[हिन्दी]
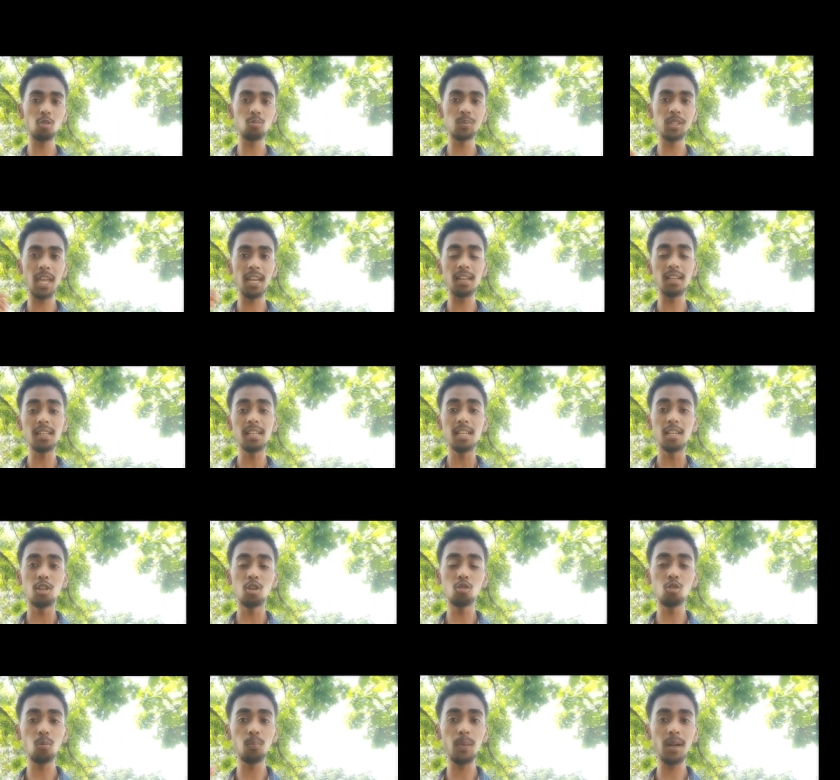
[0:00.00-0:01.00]
यूट्यूब चैनल
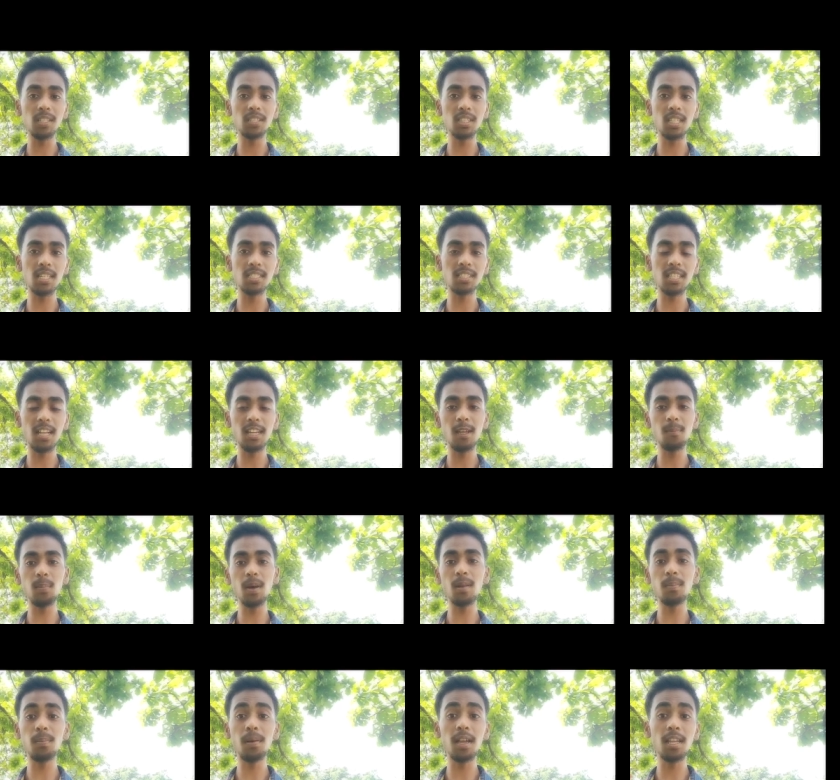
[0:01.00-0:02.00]
यूट्यूब पर सर्च करने
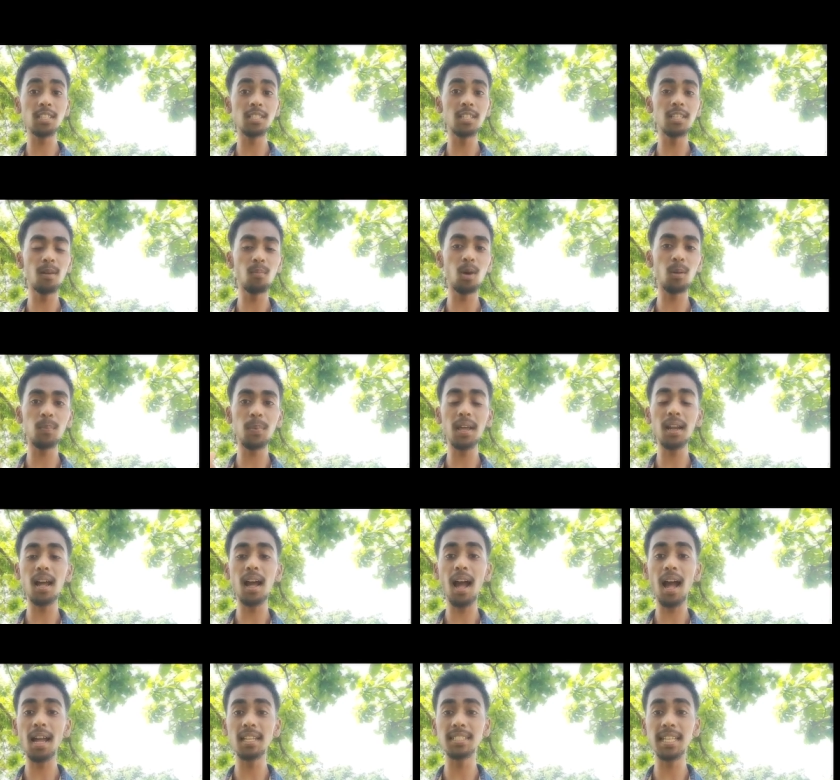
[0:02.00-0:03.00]
पर फर्स्ट नंबर पर
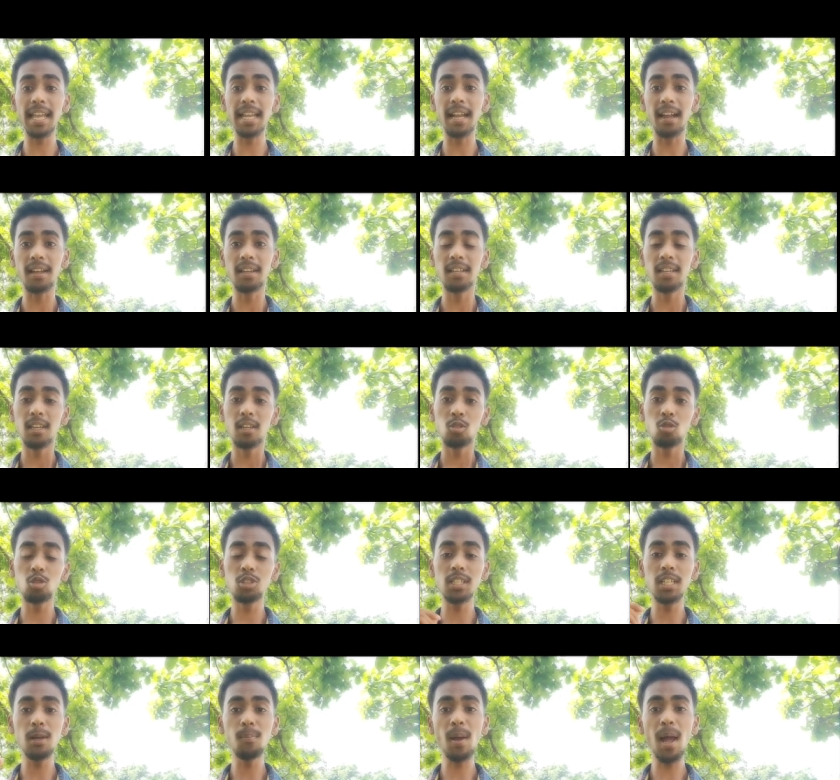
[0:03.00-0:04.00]
आ जाएगा तो
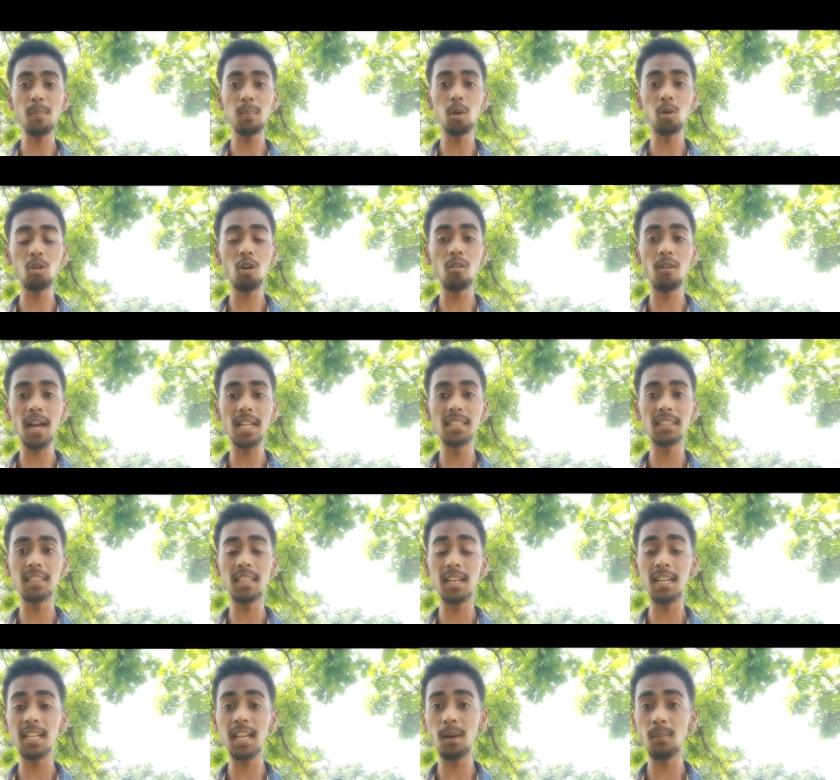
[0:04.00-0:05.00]
चलिए मैं आप लोग को वह
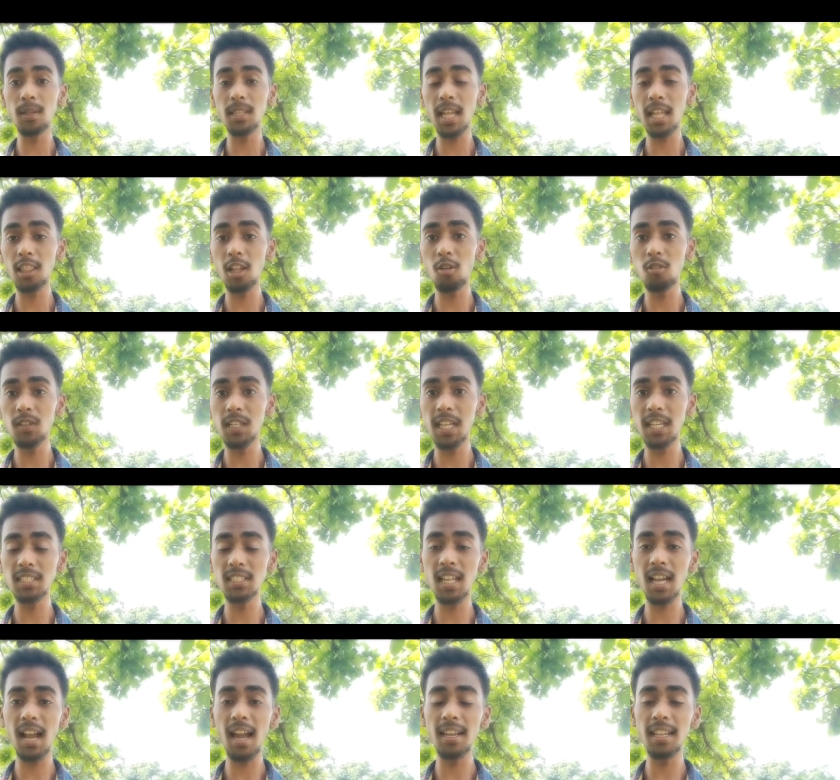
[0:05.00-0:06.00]
तरीका बताता हूँ
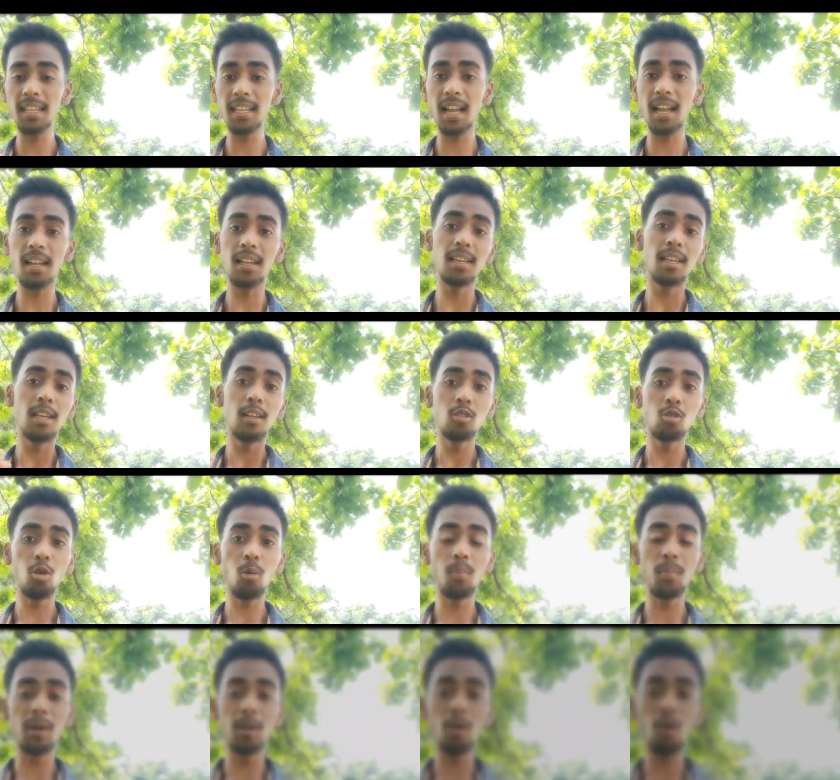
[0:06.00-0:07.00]
टैग्स लगाने का
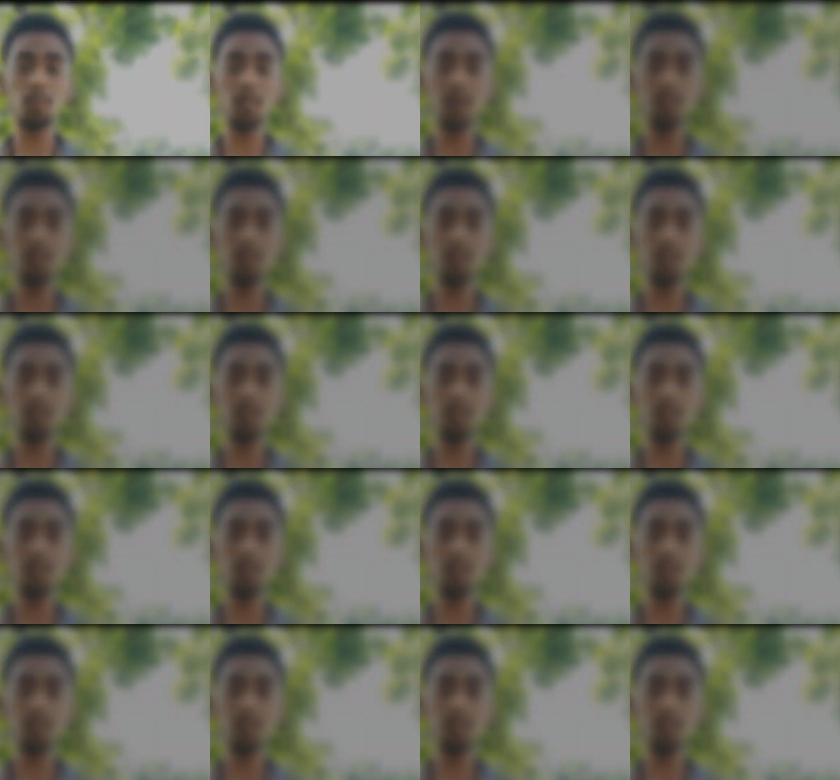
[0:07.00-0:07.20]
तो वीडियो